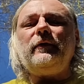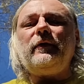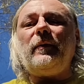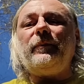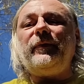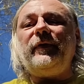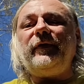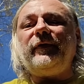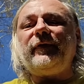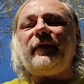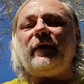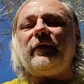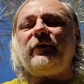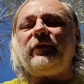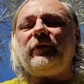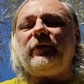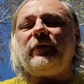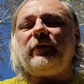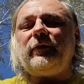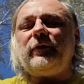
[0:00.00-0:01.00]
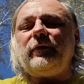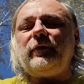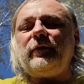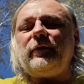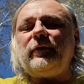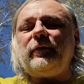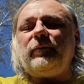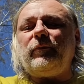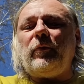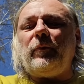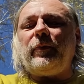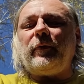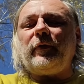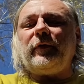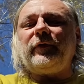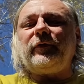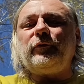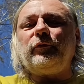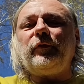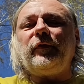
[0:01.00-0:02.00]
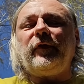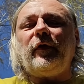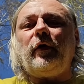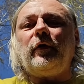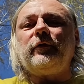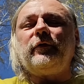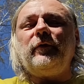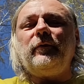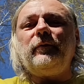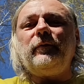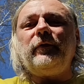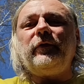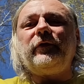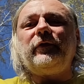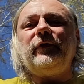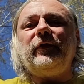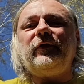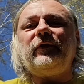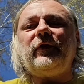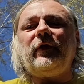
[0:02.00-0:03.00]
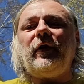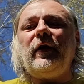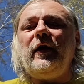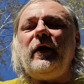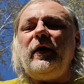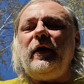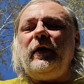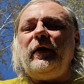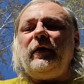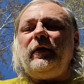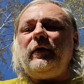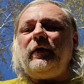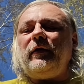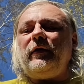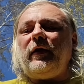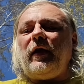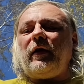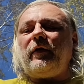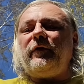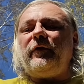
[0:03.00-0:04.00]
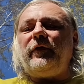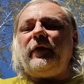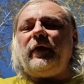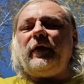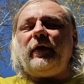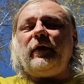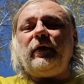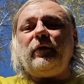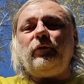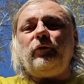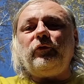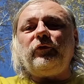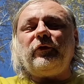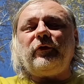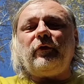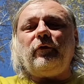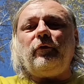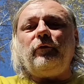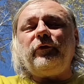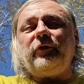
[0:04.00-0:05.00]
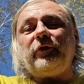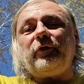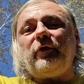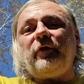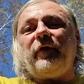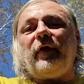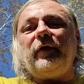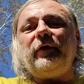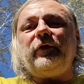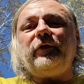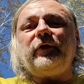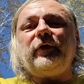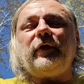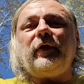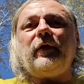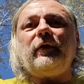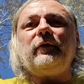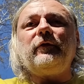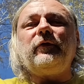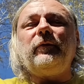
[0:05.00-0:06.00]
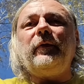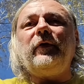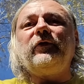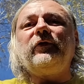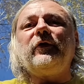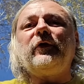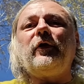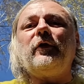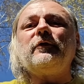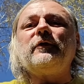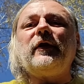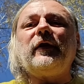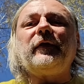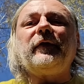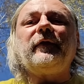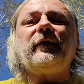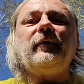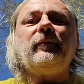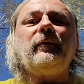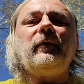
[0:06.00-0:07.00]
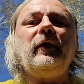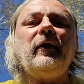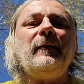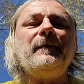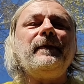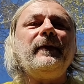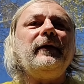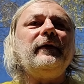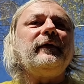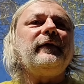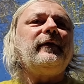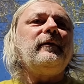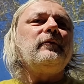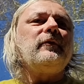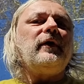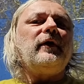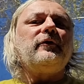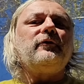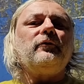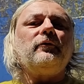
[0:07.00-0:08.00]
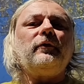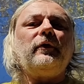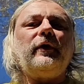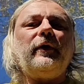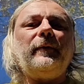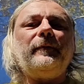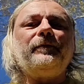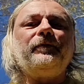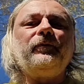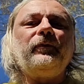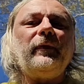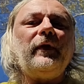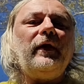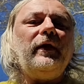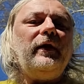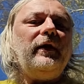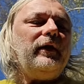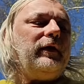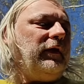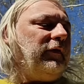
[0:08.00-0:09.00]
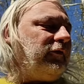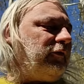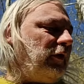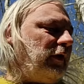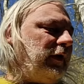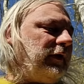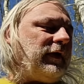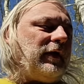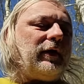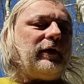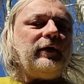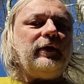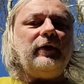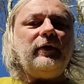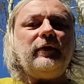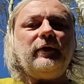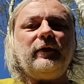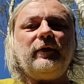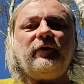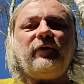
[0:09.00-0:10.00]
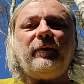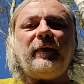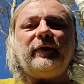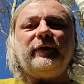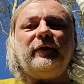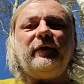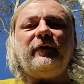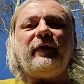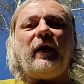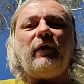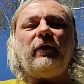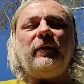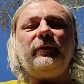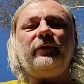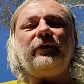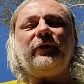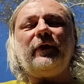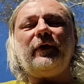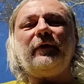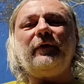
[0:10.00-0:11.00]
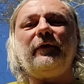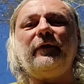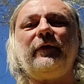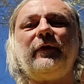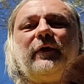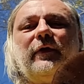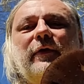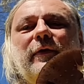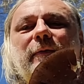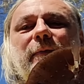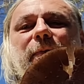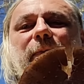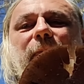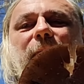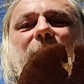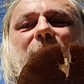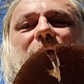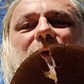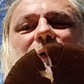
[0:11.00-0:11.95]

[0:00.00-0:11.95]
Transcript: napisać y, po prostu, co o tym myślicie, jak Wy użytkowaliście ten, czy mieliście kontakt z tym, z tym gatunkiem. I wczoraj tak wpatrywałem się w, y,